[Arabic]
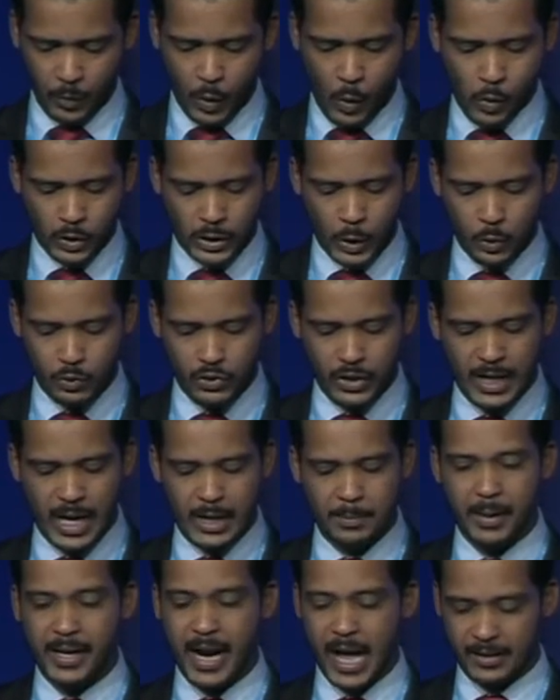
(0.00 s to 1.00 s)
وتوصيل
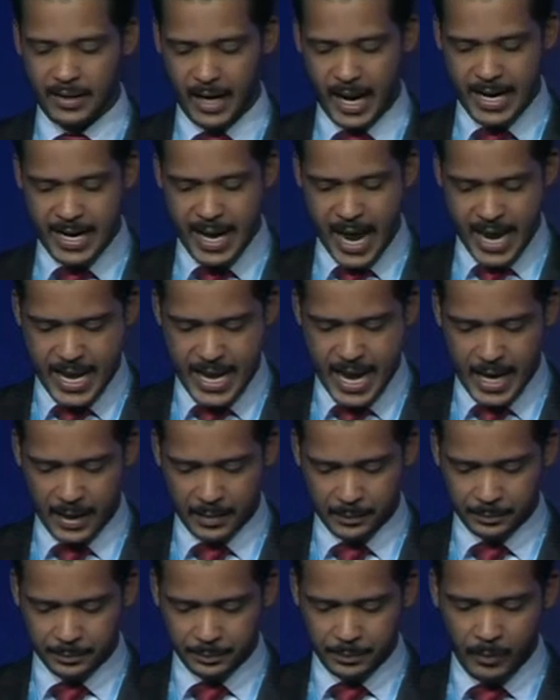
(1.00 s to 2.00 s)
المناطق النائية
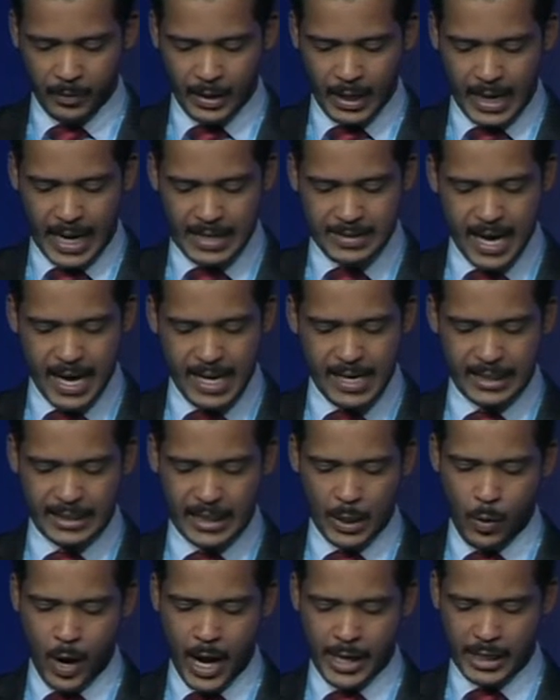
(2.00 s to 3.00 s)
كذلك
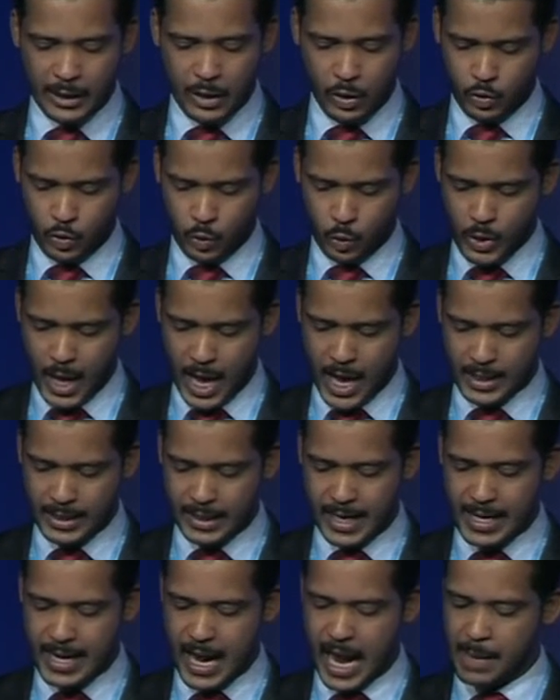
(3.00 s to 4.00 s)
تواجد السودان
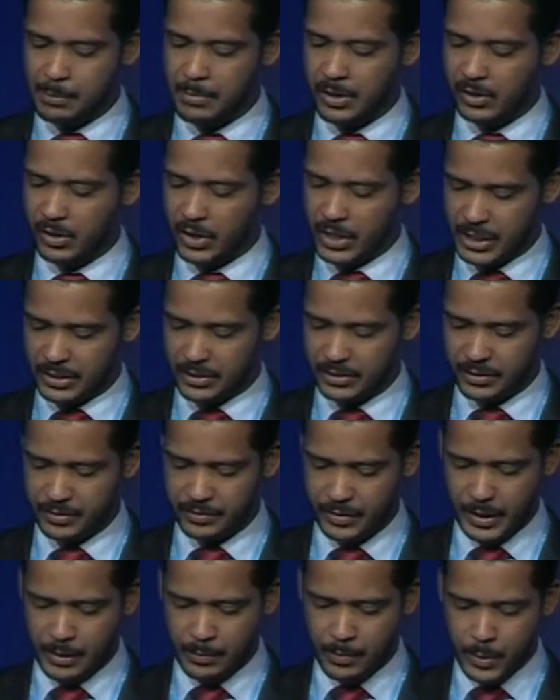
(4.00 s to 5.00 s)
كنائب للرئيس
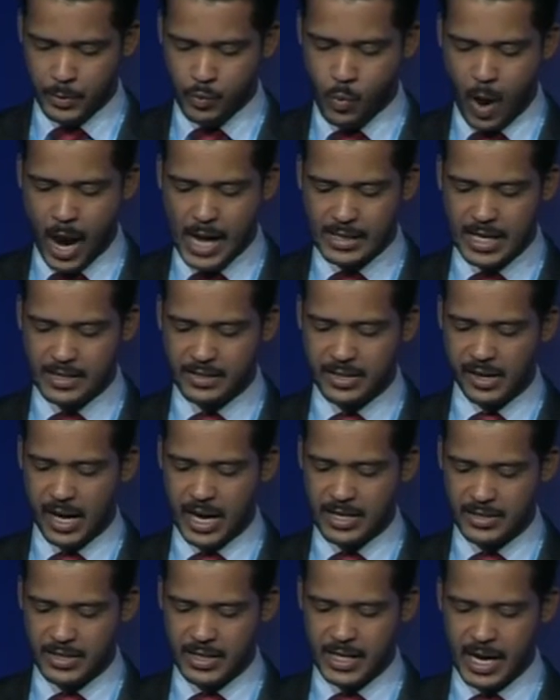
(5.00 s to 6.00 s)
في المجموعات
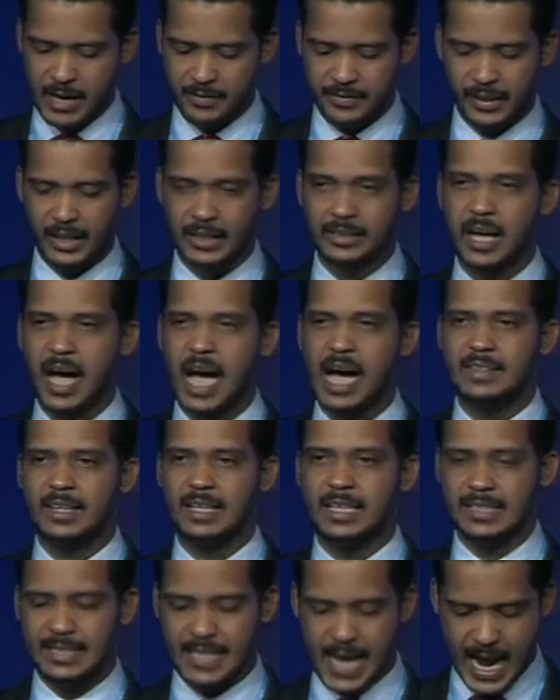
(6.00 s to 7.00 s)
الدراسية في قطاعات
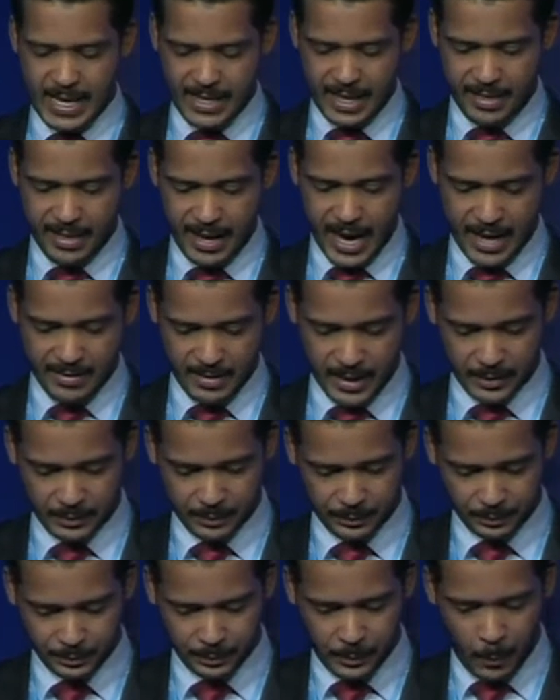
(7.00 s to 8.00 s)
الاتحاد الثلاثة
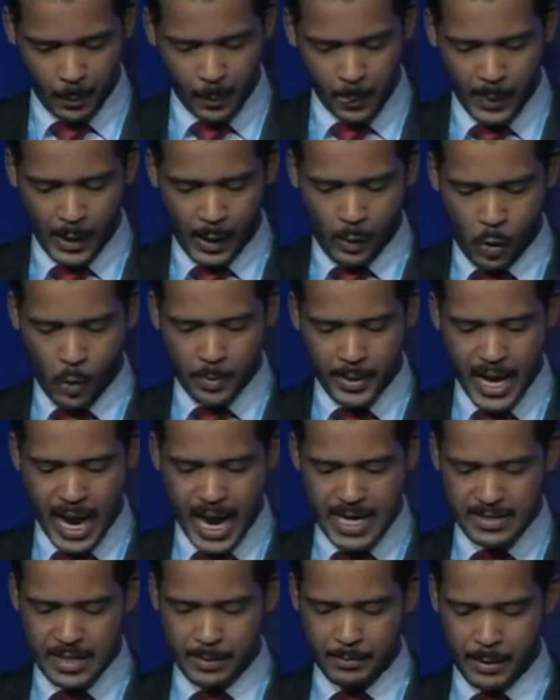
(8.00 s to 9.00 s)
ومن
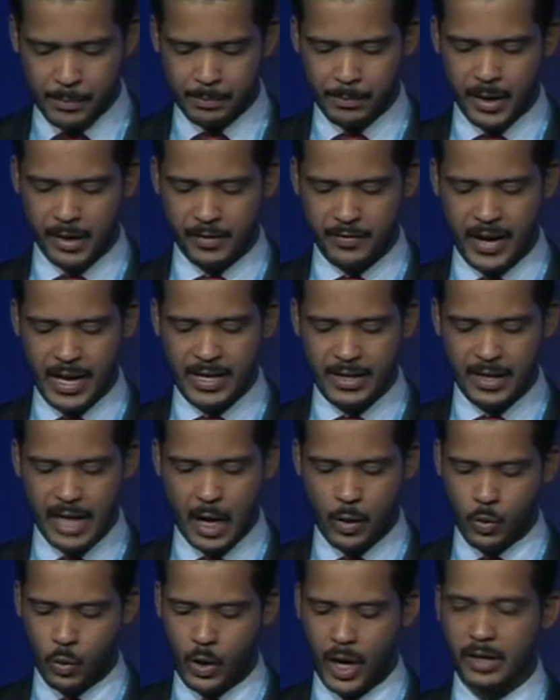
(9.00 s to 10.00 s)
هذا المنبر فإننا
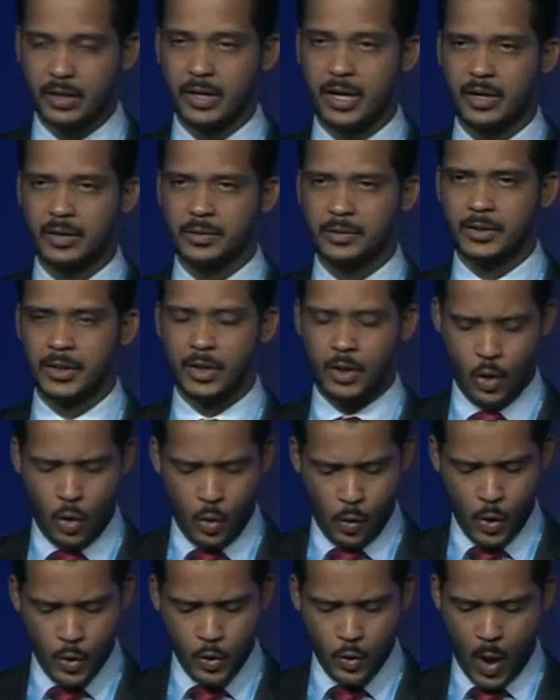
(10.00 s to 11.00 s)
نكرر
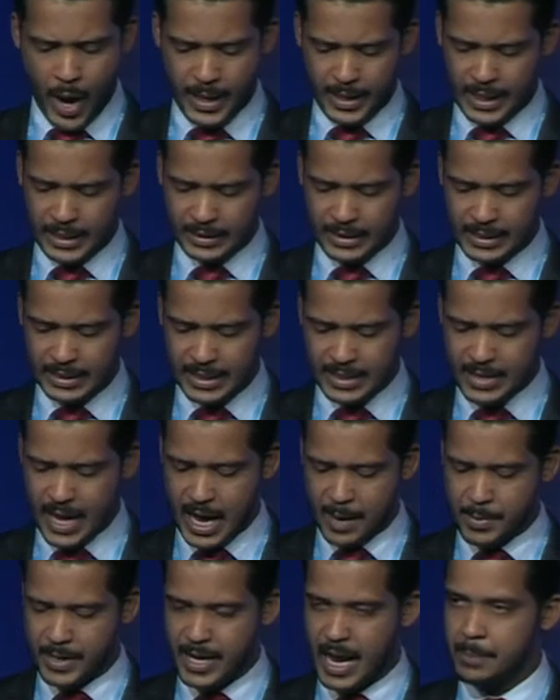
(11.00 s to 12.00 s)
ونؤكد
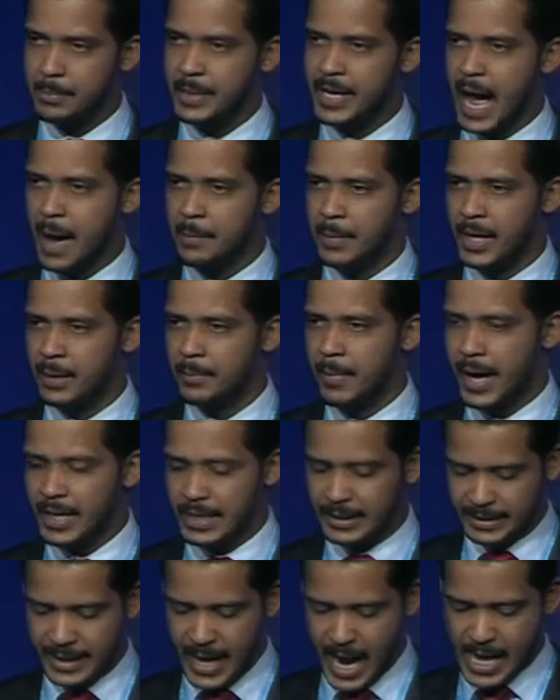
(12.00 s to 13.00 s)
التزامنا بالعمل مع
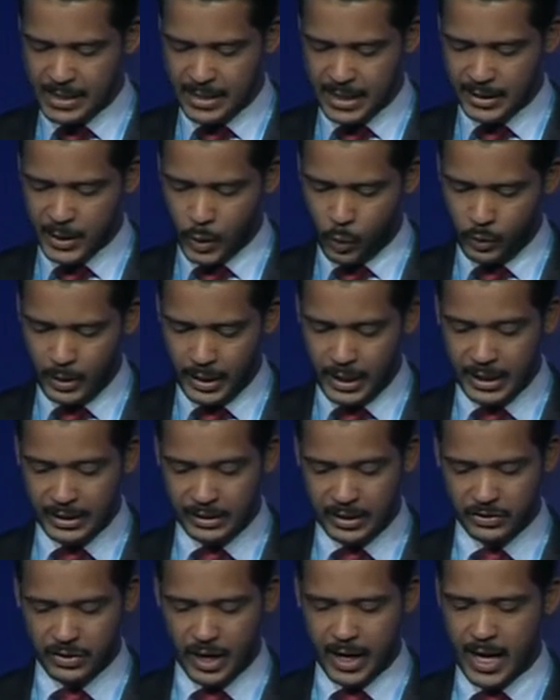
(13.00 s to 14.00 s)
الاتحاد الدولي
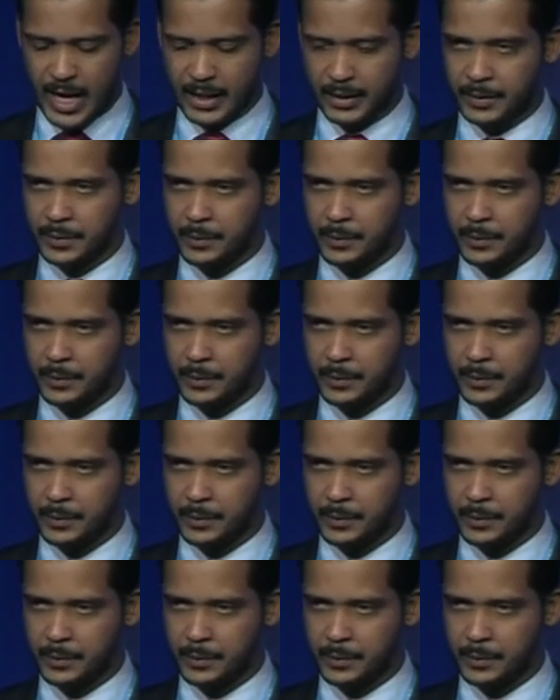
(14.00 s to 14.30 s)
للاتصالات